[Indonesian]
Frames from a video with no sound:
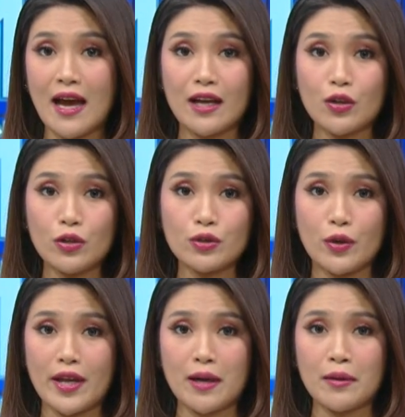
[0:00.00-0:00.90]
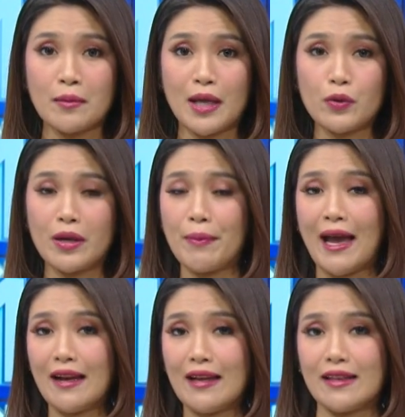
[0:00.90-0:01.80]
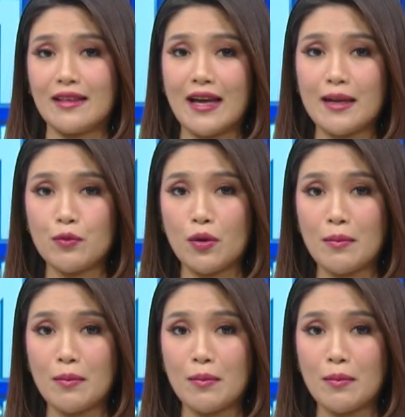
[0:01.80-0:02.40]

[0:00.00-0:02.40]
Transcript: Ada Goto yang melakukan PHK terhadap